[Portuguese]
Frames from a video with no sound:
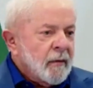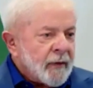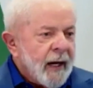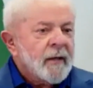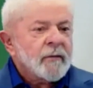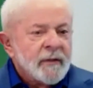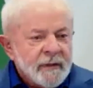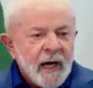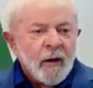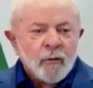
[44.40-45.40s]
Mas não
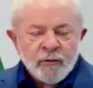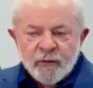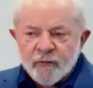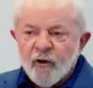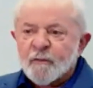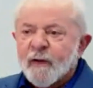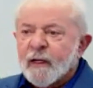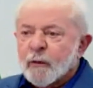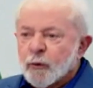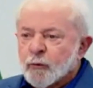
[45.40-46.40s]
economizou
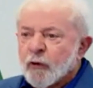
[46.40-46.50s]
críticas